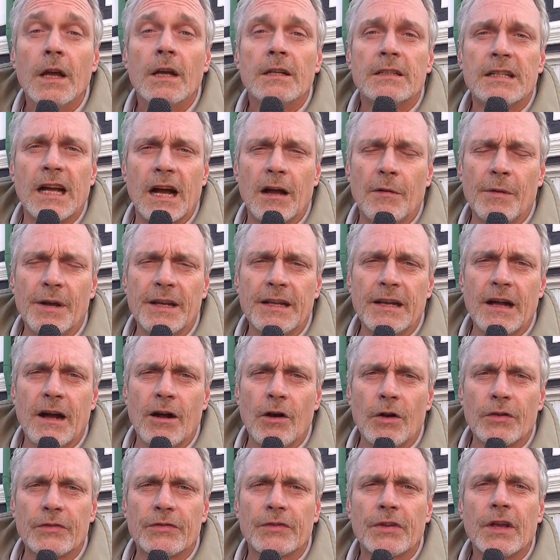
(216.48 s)
Darüber
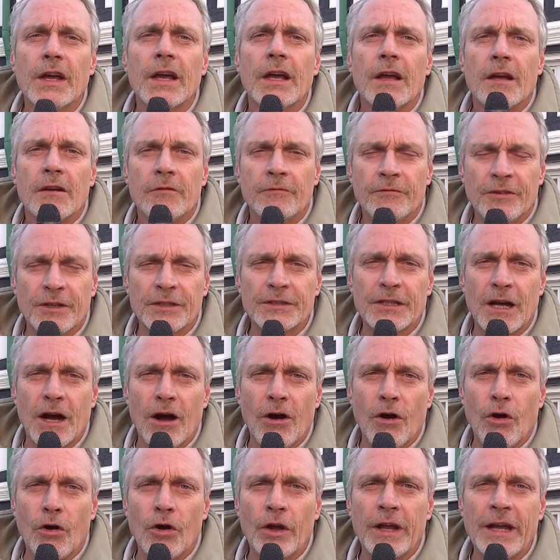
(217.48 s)
hinaus wird
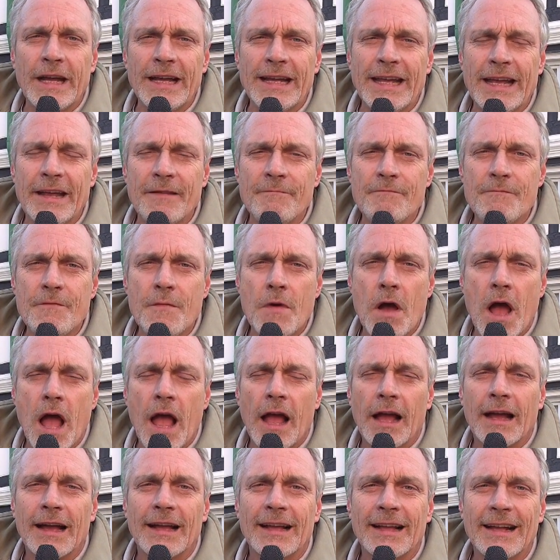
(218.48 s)
auch im
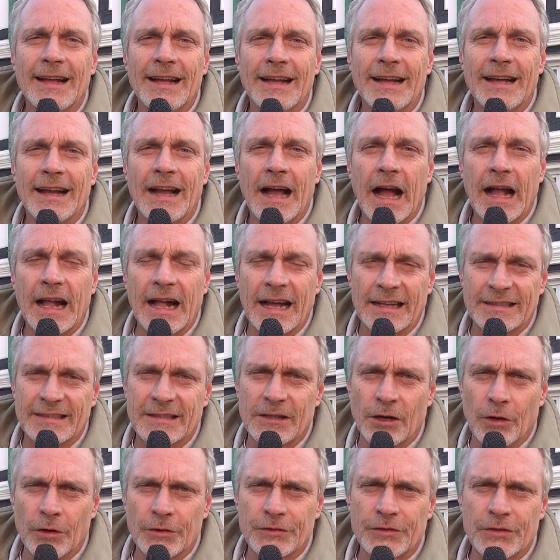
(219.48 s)

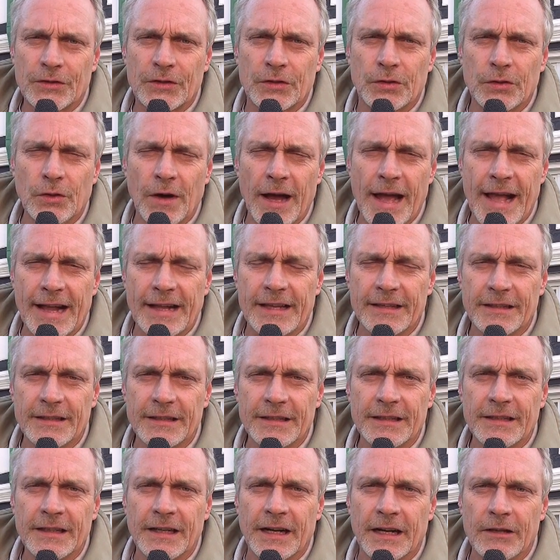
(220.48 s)
Gasthaus zur
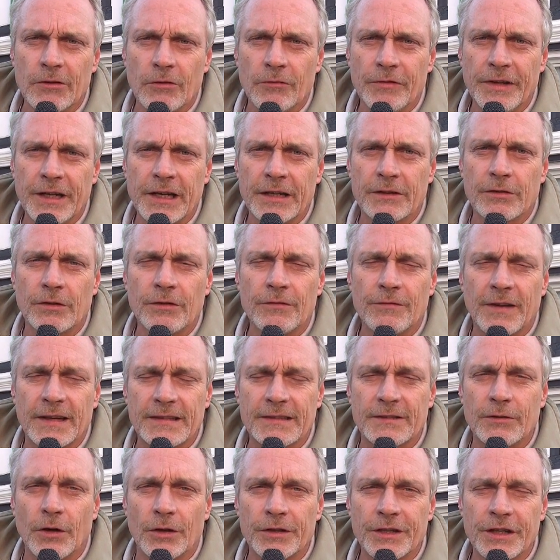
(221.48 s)
Ecke renoviert und
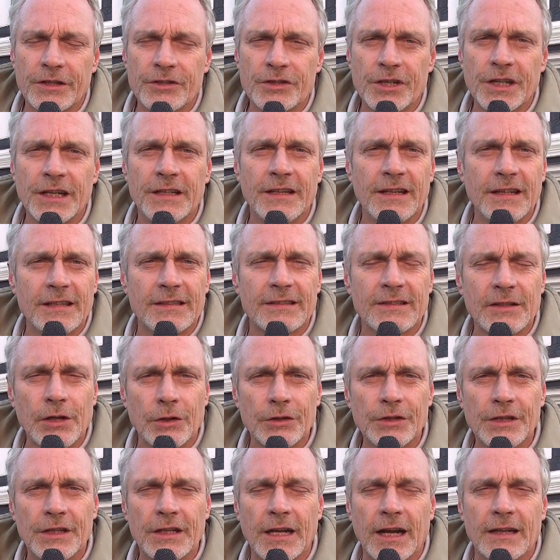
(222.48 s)
was dort entsteht, ist
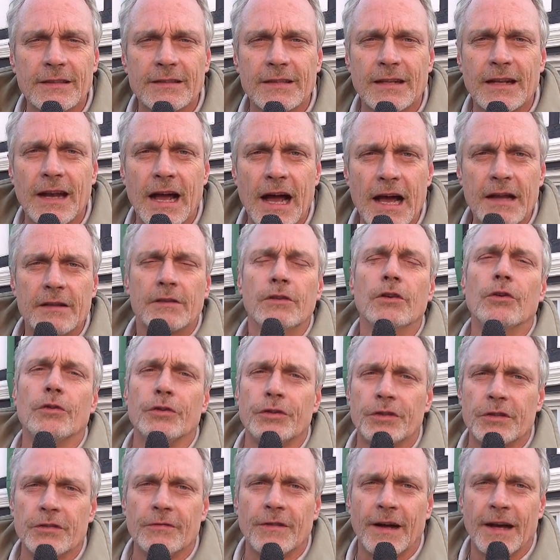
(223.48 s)
noch nicht ganz klar.
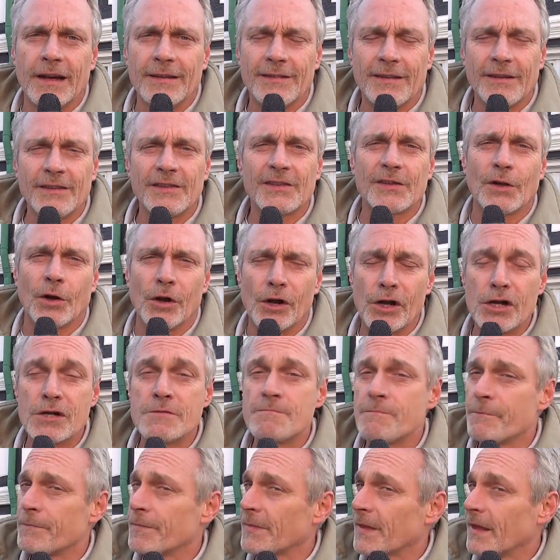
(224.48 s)
Gerüchteweise soll
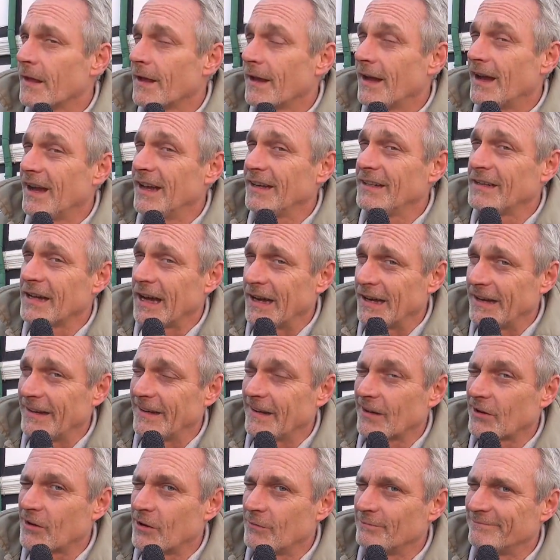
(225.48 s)
ein
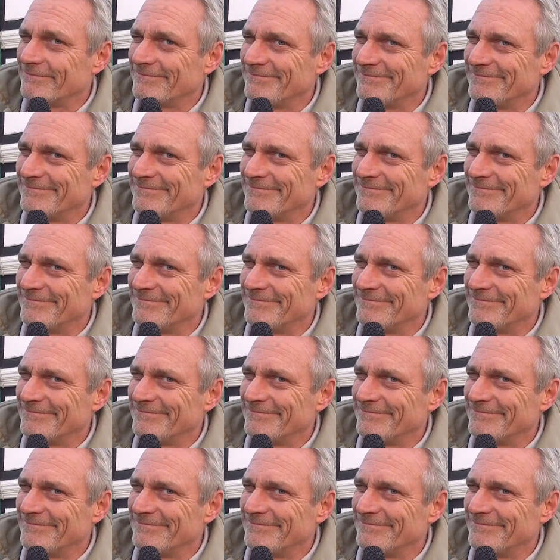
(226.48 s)
Thailänder kommen.